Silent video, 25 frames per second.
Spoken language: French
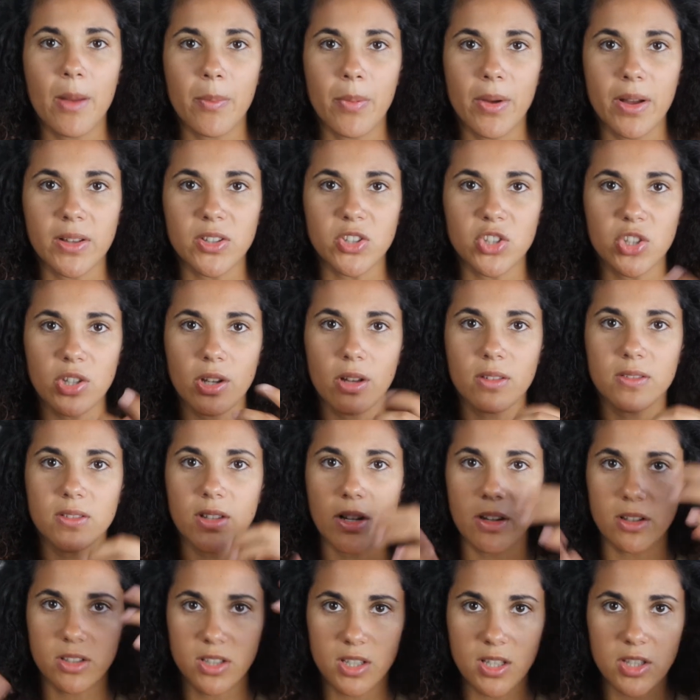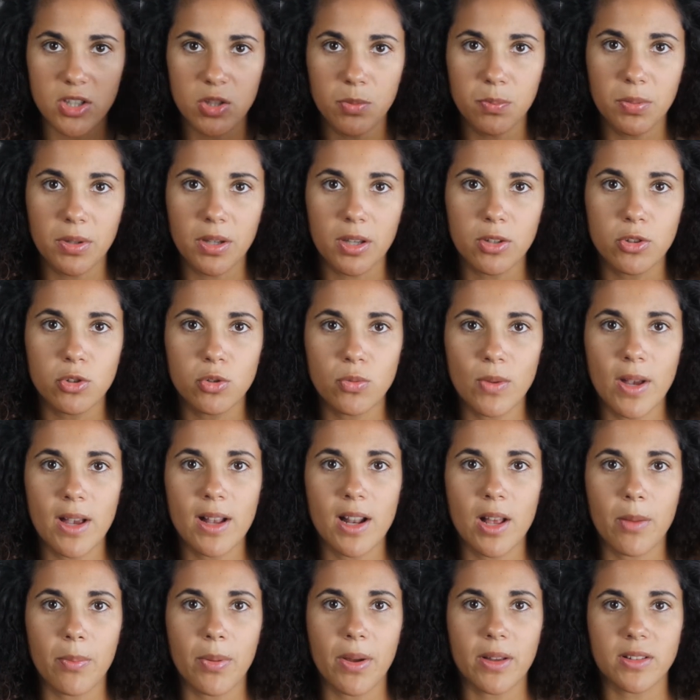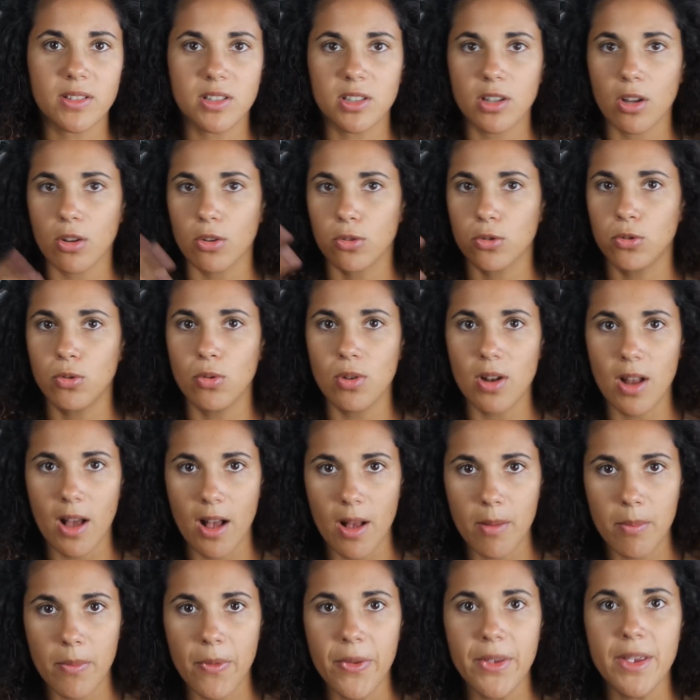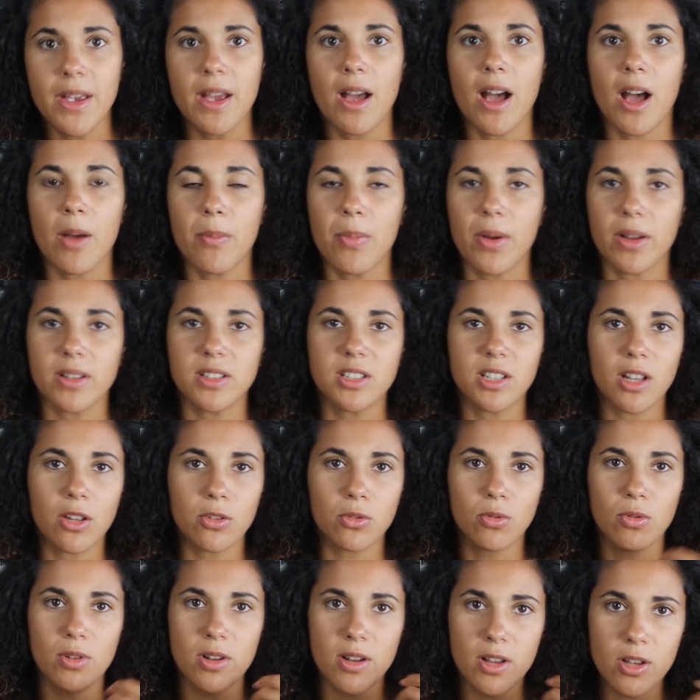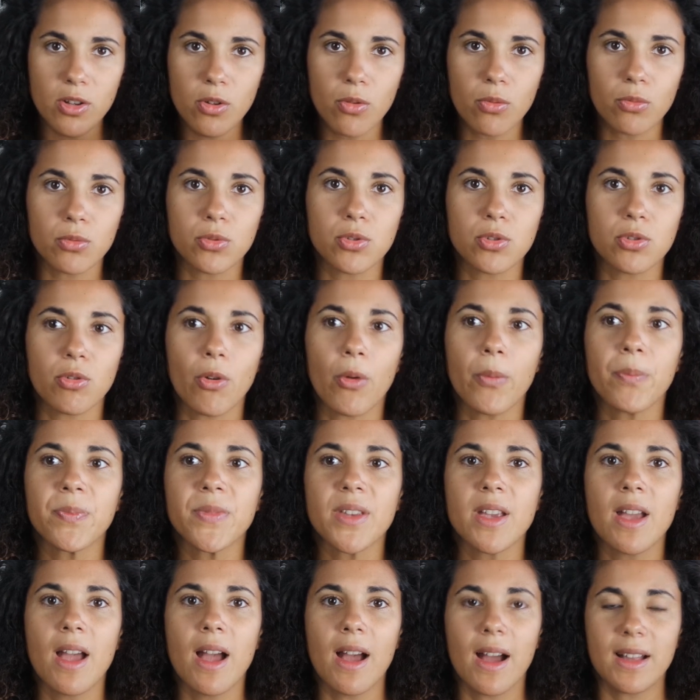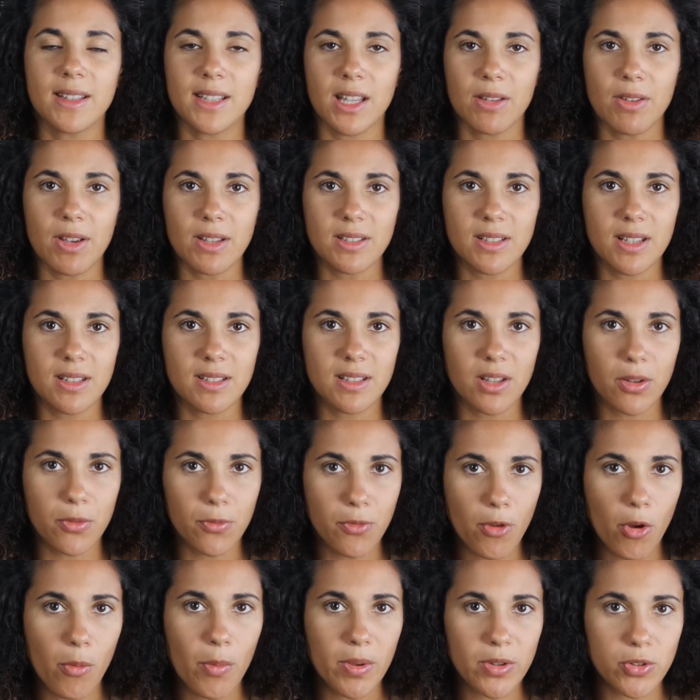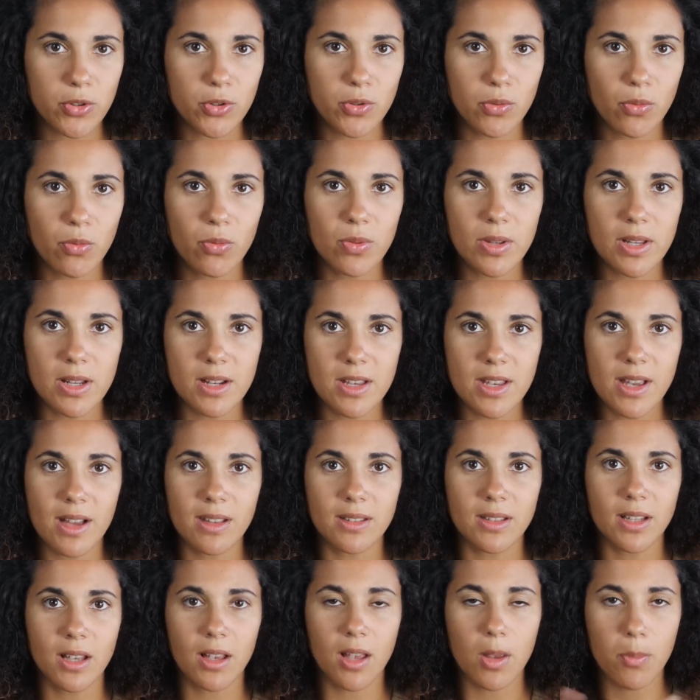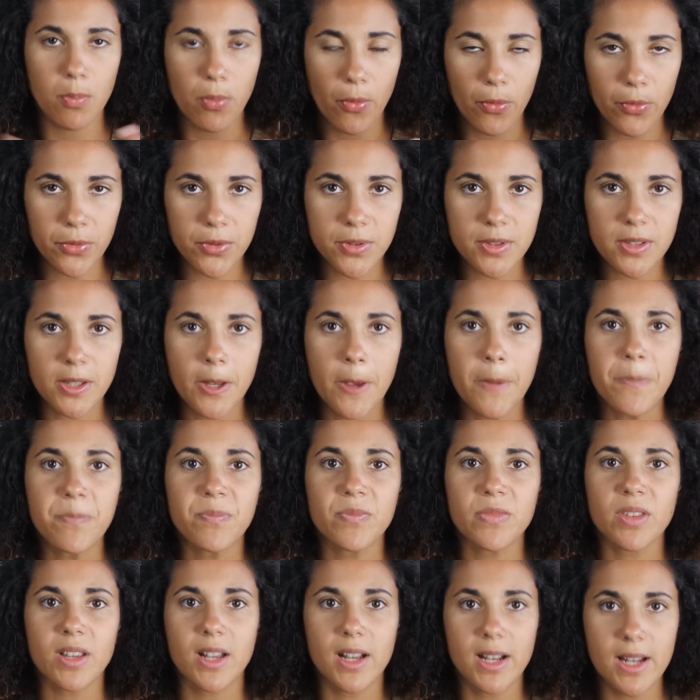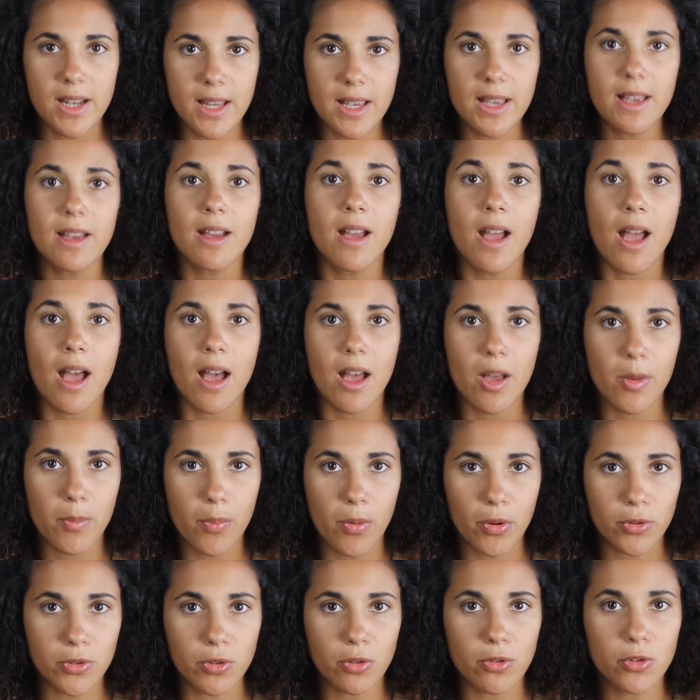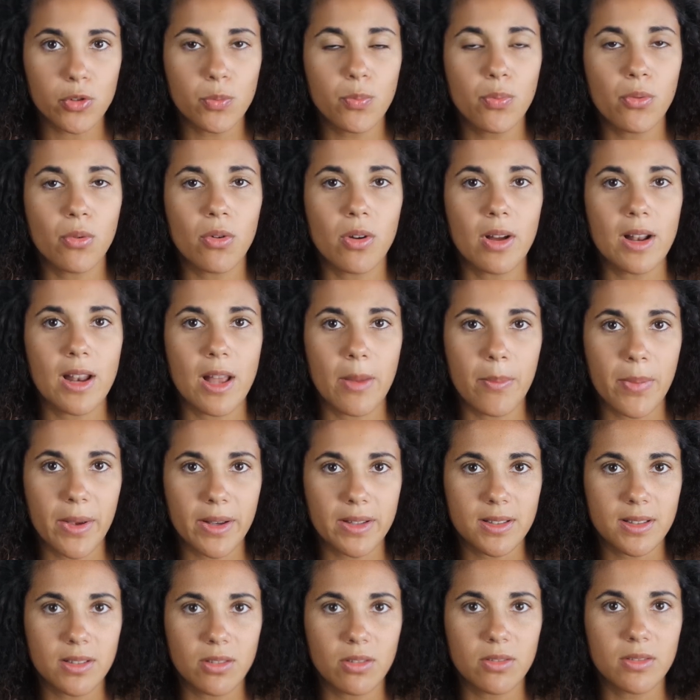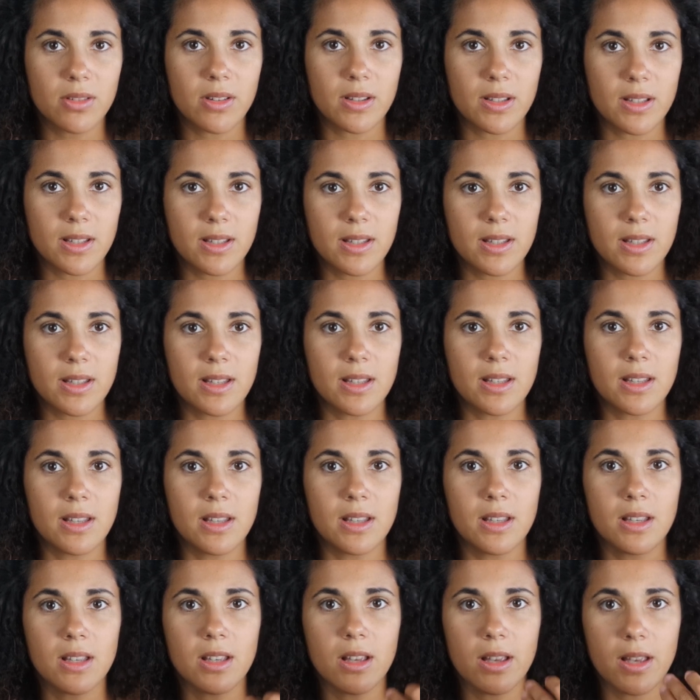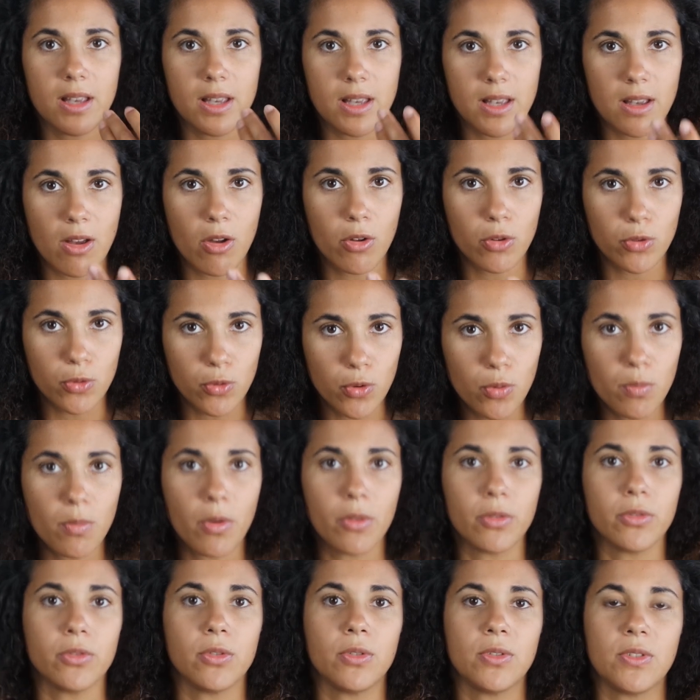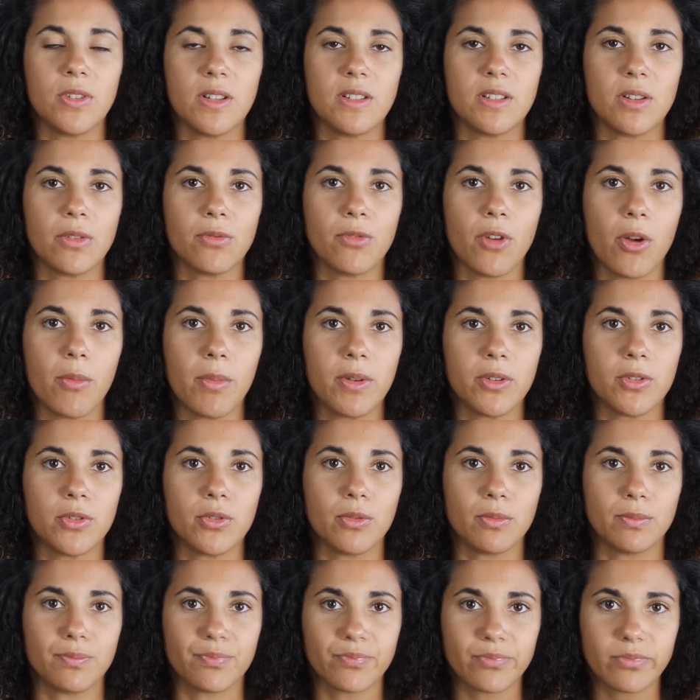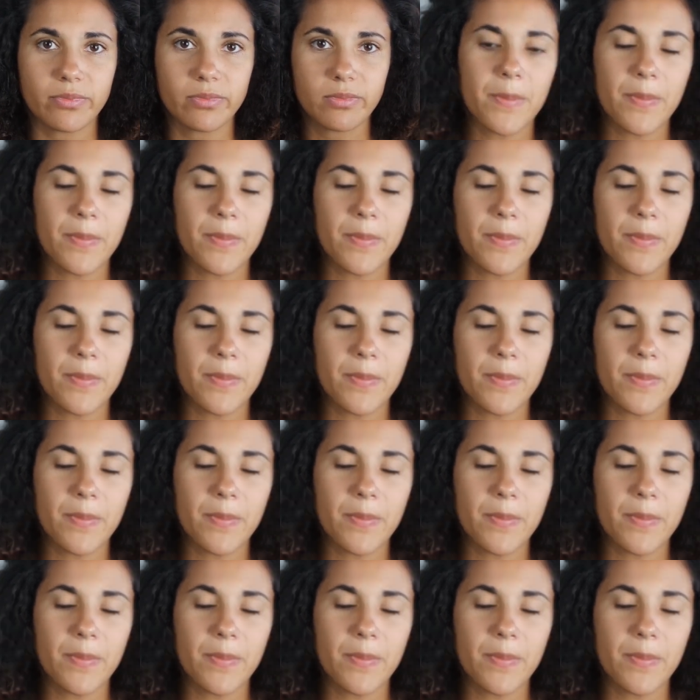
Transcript: à partir d'un guide spirituel, à partir de l'âme, à partir de l'inconscient. À travers ces informations, il y a des réponses clés importantes pour la personne qui est en demande de ces informations.